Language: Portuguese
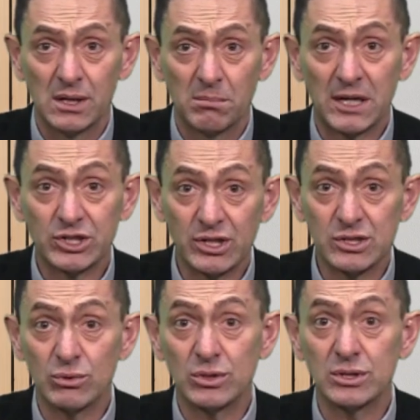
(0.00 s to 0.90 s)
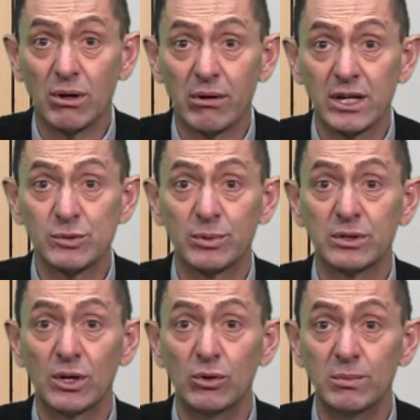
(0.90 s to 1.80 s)
Mas Jesus não
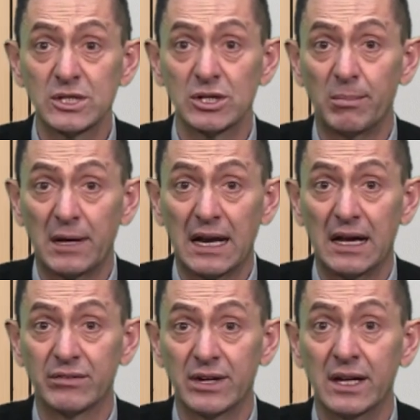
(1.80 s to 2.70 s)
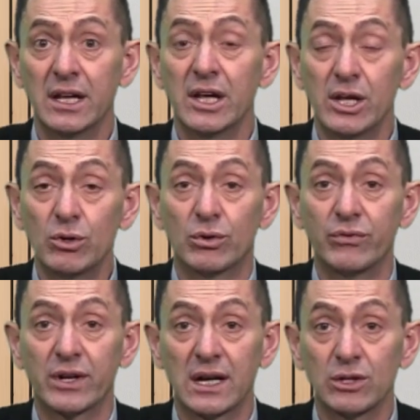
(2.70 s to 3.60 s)
respondeu uma só palavra, e o
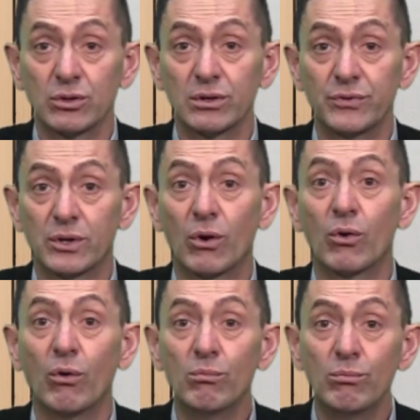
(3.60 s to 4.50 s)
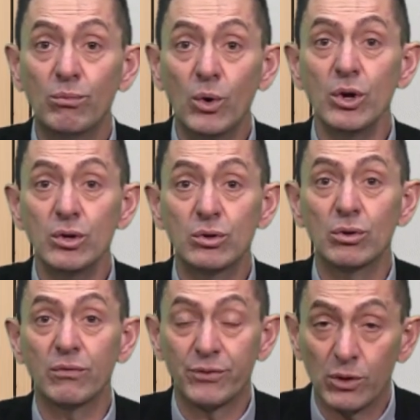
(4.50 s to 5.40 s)
governador ficou com
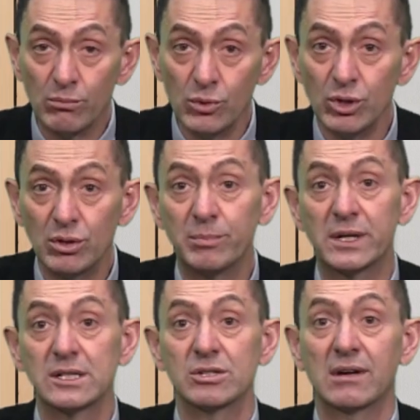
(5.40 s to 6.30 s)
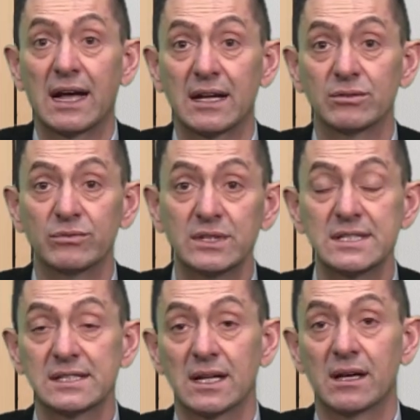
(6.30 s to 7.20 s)
muito, ficou muito impressionado.
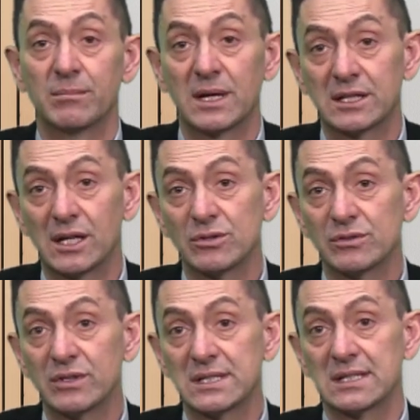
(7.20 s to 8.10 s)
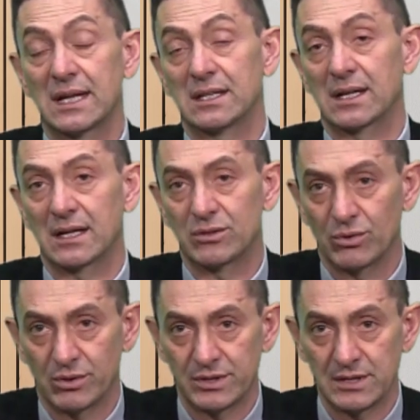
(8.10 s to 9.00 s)
20, é, eh, Mateus 27,
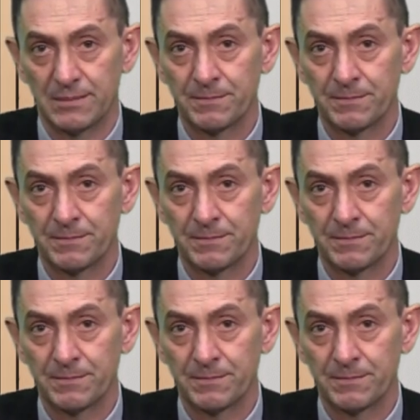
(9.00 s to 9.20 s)
14.